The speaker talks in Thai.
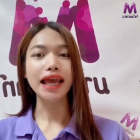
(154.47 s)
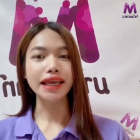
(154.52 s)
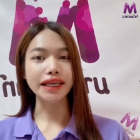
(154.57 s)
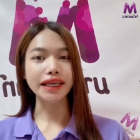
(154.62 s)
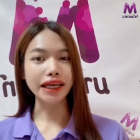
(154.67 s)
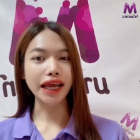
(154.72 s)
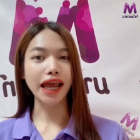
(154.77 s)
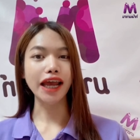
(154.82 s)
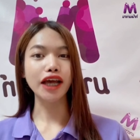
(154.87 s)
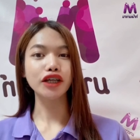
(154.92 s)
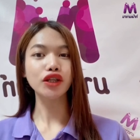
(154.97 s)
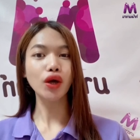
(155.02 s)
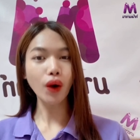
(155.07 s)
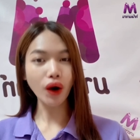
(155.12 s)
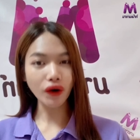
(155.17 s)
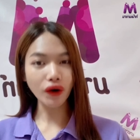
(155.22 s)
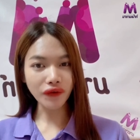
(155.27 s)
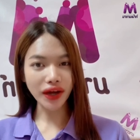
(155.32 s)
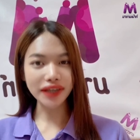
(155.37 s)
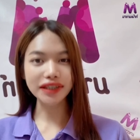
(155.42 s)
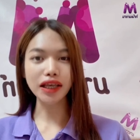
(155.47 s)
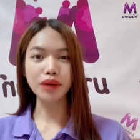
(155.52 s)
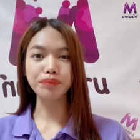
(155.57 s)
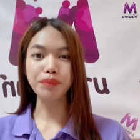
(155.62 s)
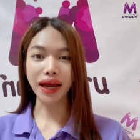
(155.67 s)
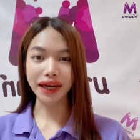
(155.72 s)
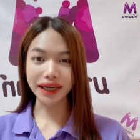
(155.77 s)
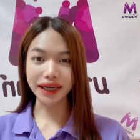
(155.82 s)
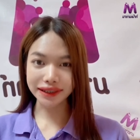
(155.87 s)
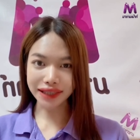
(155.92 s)
ยังไงก็ต้องรอฟังจากปา
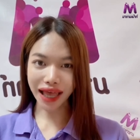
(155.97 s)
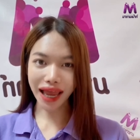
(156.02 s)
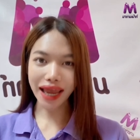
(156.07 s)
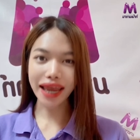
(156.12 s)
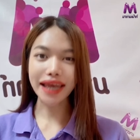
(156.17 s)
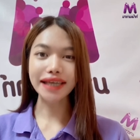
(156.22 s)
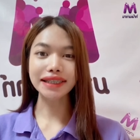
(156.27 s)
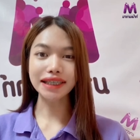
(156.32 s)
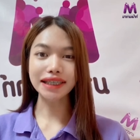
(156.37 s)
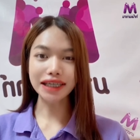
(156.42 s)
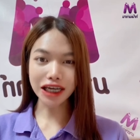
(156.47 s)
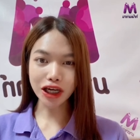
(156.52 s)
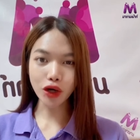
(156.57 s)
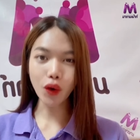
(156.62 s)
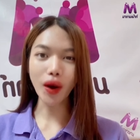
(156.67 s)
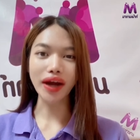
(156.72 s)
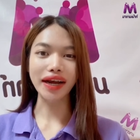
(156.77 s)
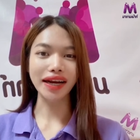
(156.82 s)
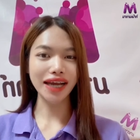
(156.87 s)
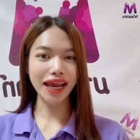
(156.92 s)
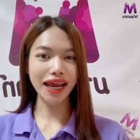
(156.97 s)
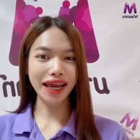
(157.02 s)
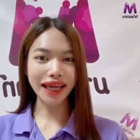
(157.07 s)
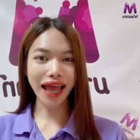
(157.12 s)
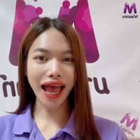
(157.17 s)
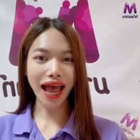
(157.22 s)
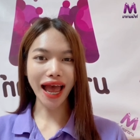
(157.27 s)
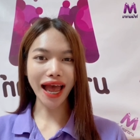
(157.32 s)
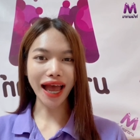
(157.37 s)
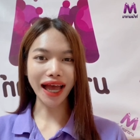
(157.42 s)
กลิซ่าเองซะดีกว่านั่นเอง
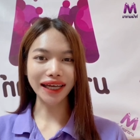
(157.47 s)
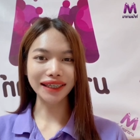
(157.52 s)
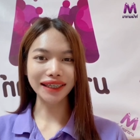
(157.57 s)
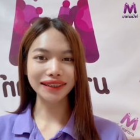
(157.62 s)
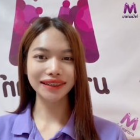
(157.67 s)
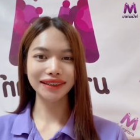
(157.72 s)
ค่ะ